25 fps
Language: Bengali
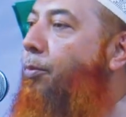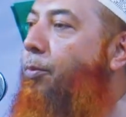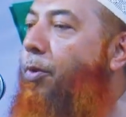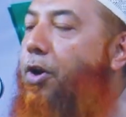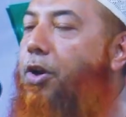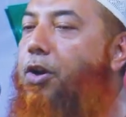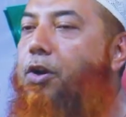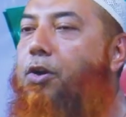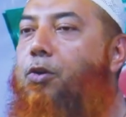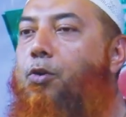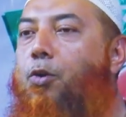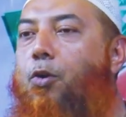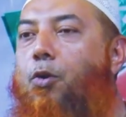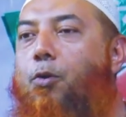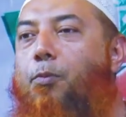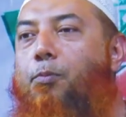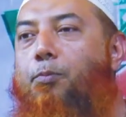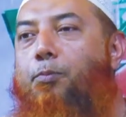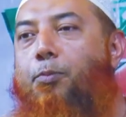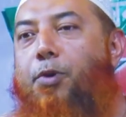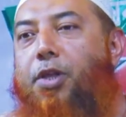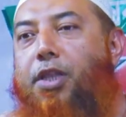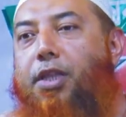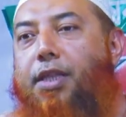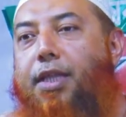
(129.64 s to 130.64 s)
বরং
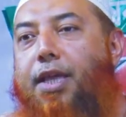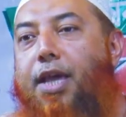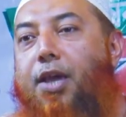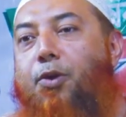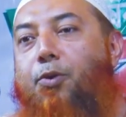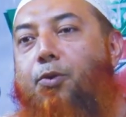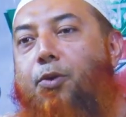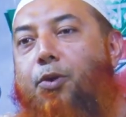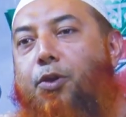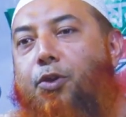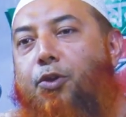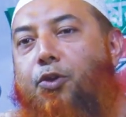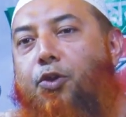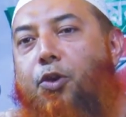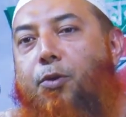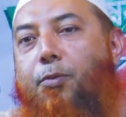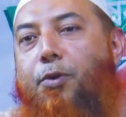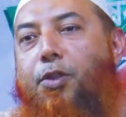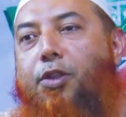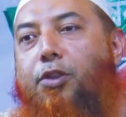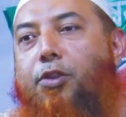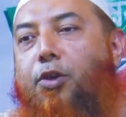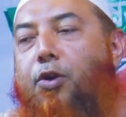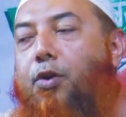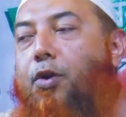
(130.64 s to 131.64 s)
উম্মতকে
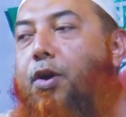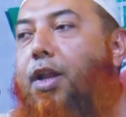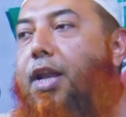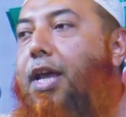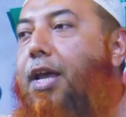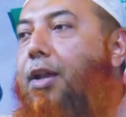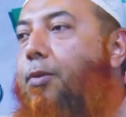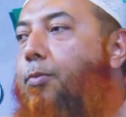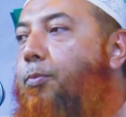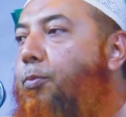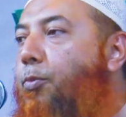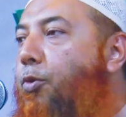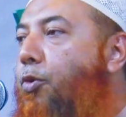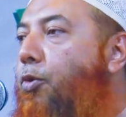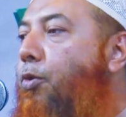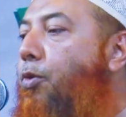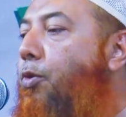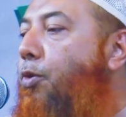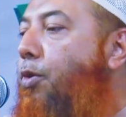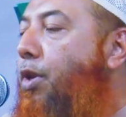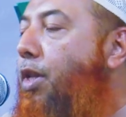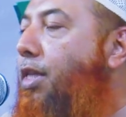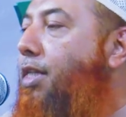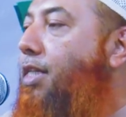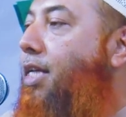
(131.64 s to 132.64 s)
ঐক্যবদ্ধ করার
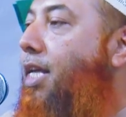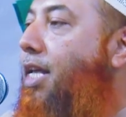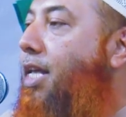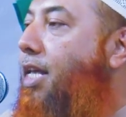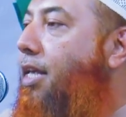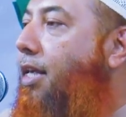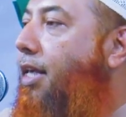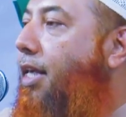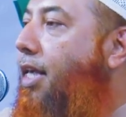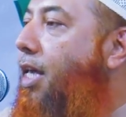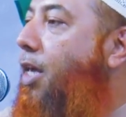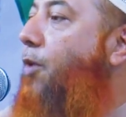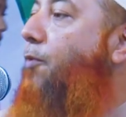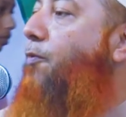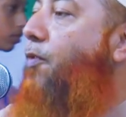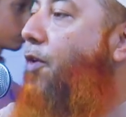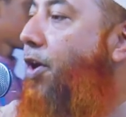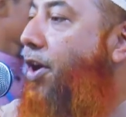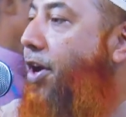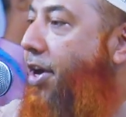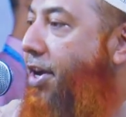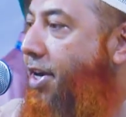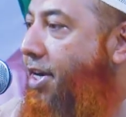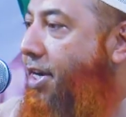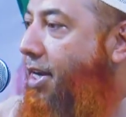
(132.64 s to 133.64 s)
মূল যেই কি
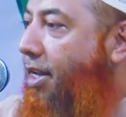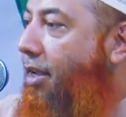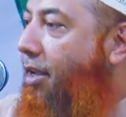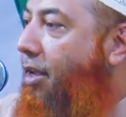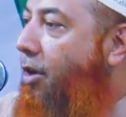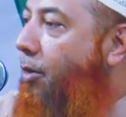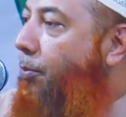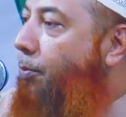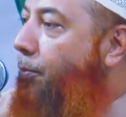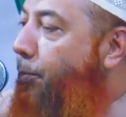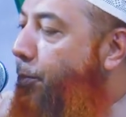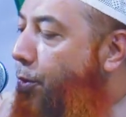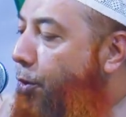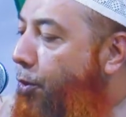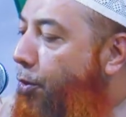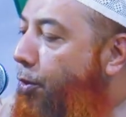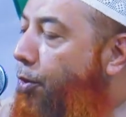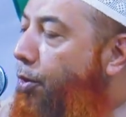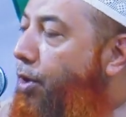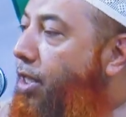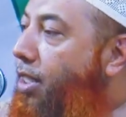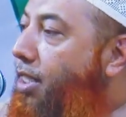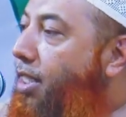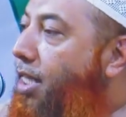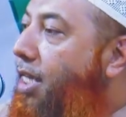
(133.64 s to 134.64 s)
পয়েন্ট
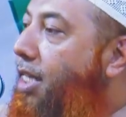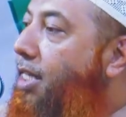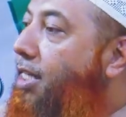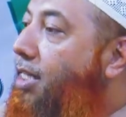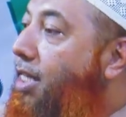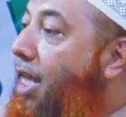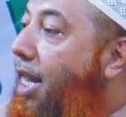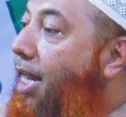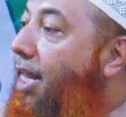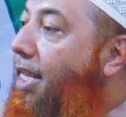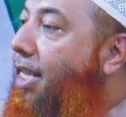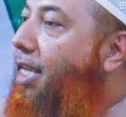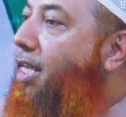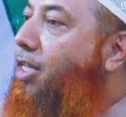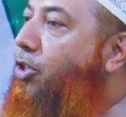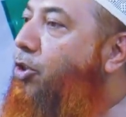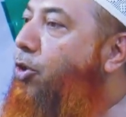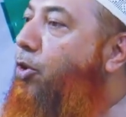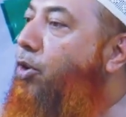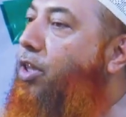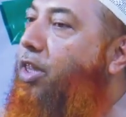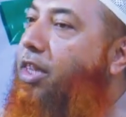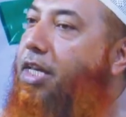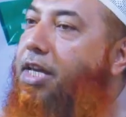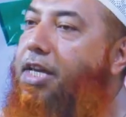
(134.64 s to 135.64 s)
মূল যে চালিকা
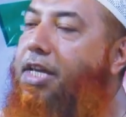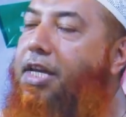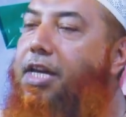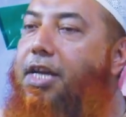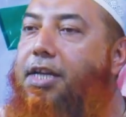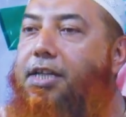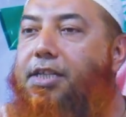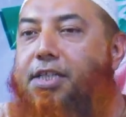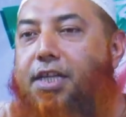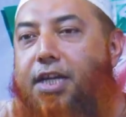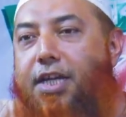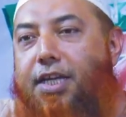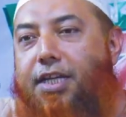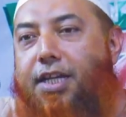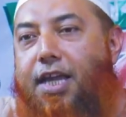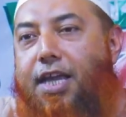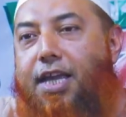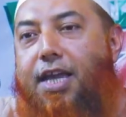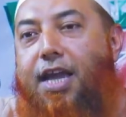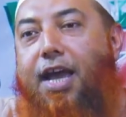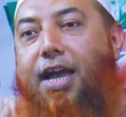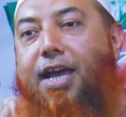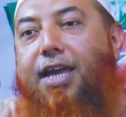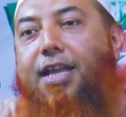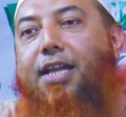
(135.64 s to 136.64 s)
শক্তি
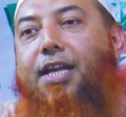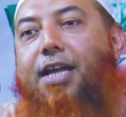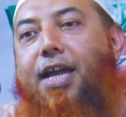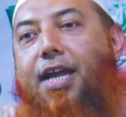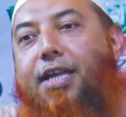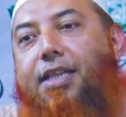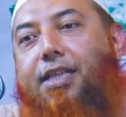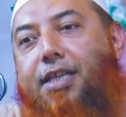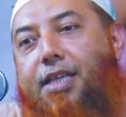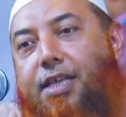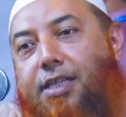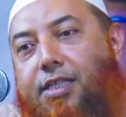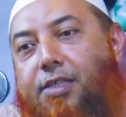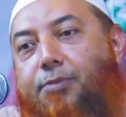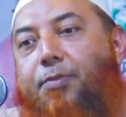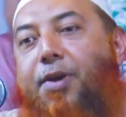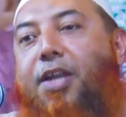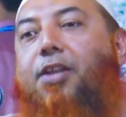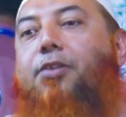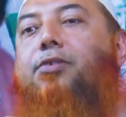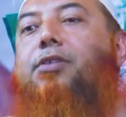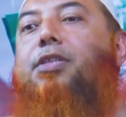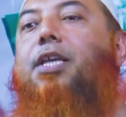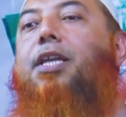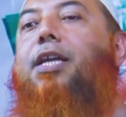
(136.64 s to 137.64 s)
সেটাই আহলে হাদিস
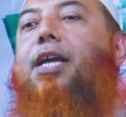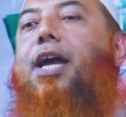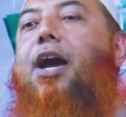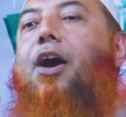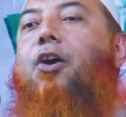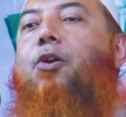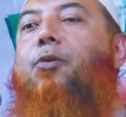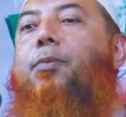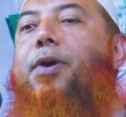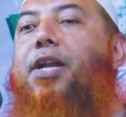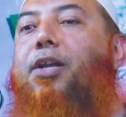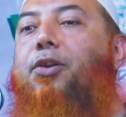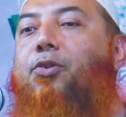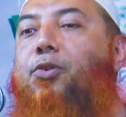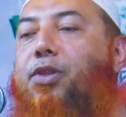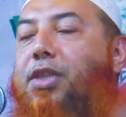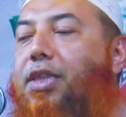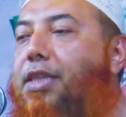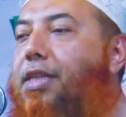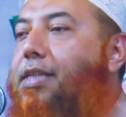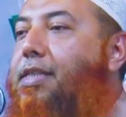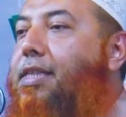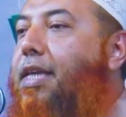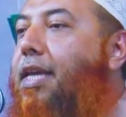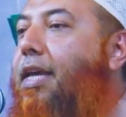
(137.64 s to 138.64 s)
মানুষদেরকে আহ্বান
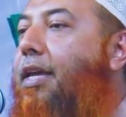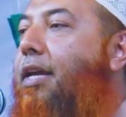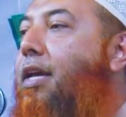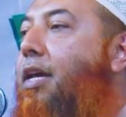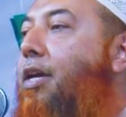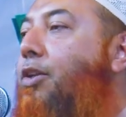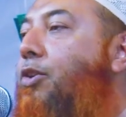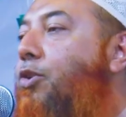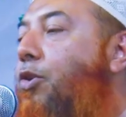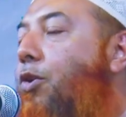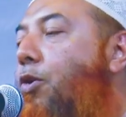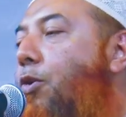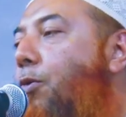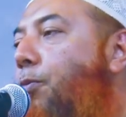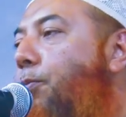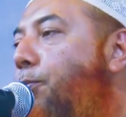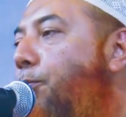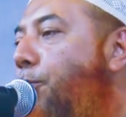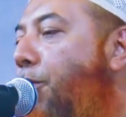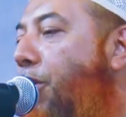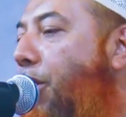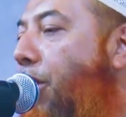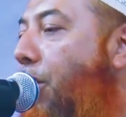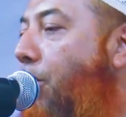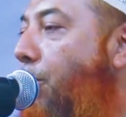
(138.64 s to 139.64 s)
করতেছে যে
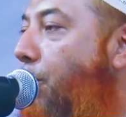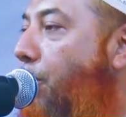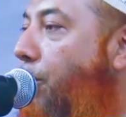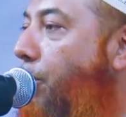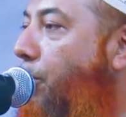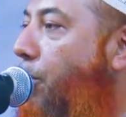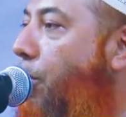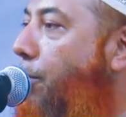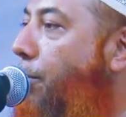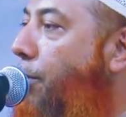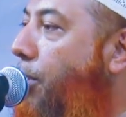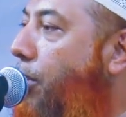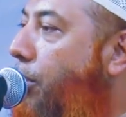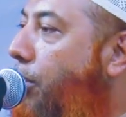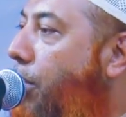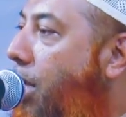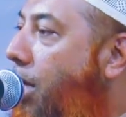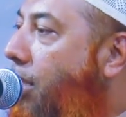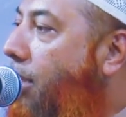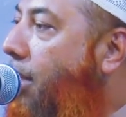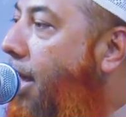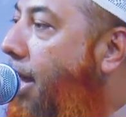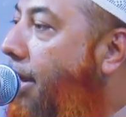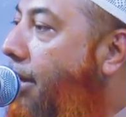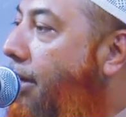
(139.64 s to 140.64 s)
উম্মতের
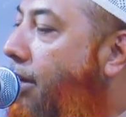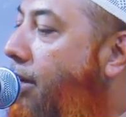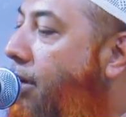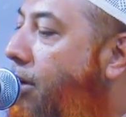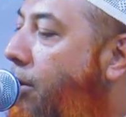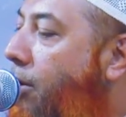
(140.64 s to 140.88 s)
ঐক্যবদ্ধতার